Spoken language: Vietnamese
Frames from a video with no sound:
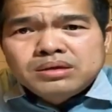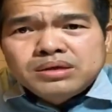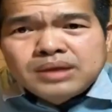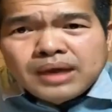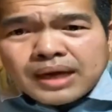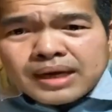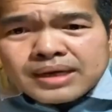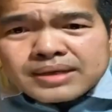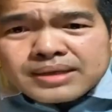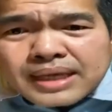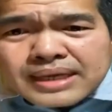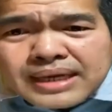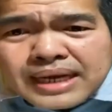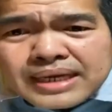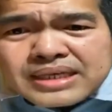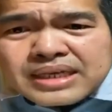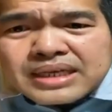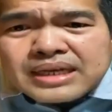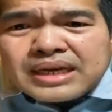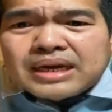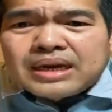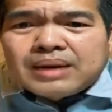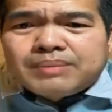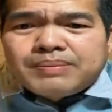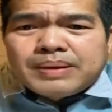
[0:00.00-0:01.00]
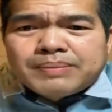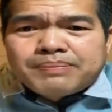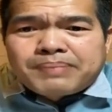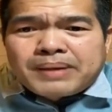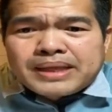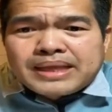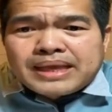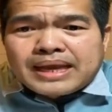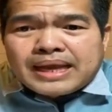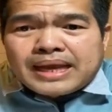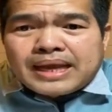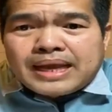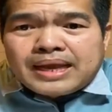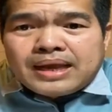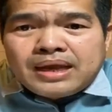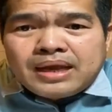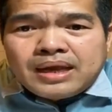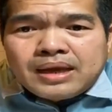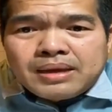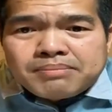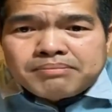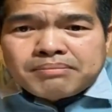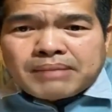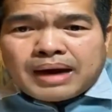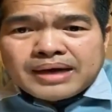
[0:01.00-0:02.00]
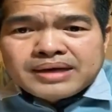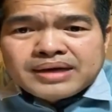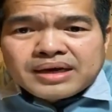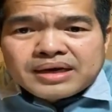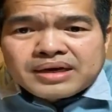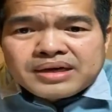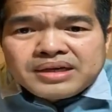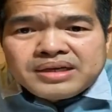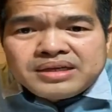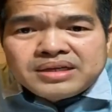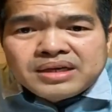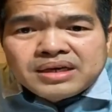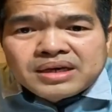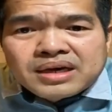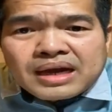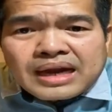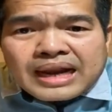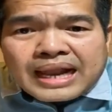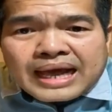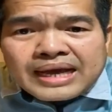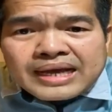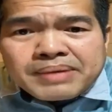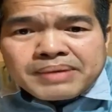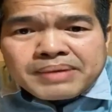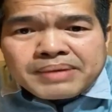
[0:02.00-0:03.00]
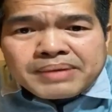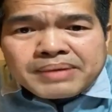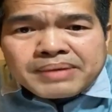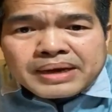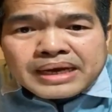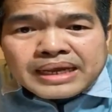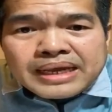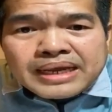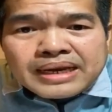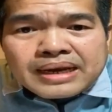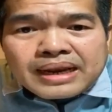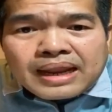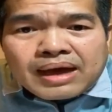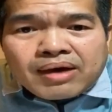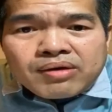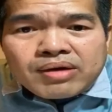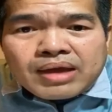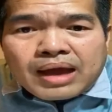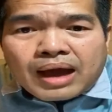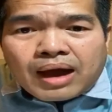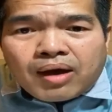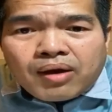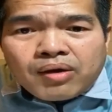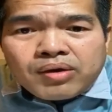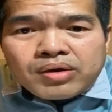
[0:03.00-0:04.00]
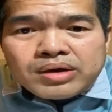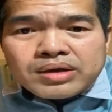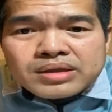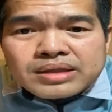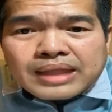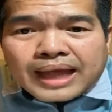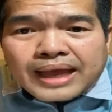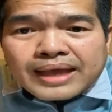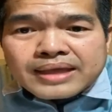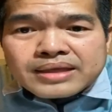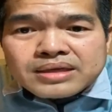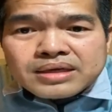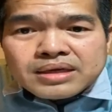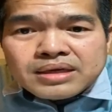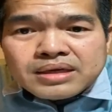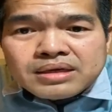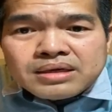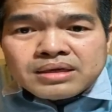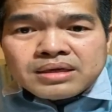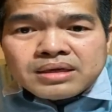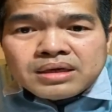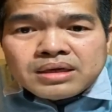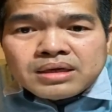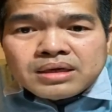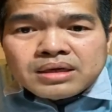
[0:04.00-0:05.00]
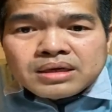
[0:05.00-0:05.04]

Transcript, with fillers: dương ta đây cho nên là miền Panh Hà, bà này đi dương khăn mình hiên lôi ôi tài dương